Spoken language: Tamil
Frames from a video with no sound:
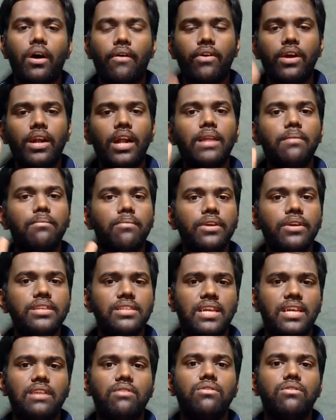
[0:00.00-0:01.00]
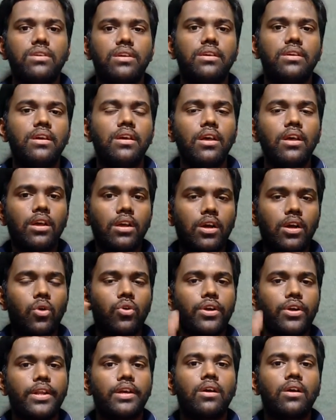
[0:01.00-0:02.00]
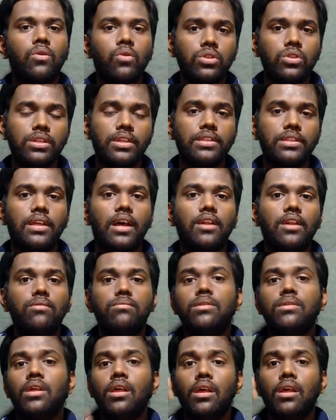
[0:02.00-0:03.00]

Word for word: அவங்களால முடிஞ்ச அளவுக்கு கவுண்டர் அட்டாக் கொடுத்திருந்தாலும்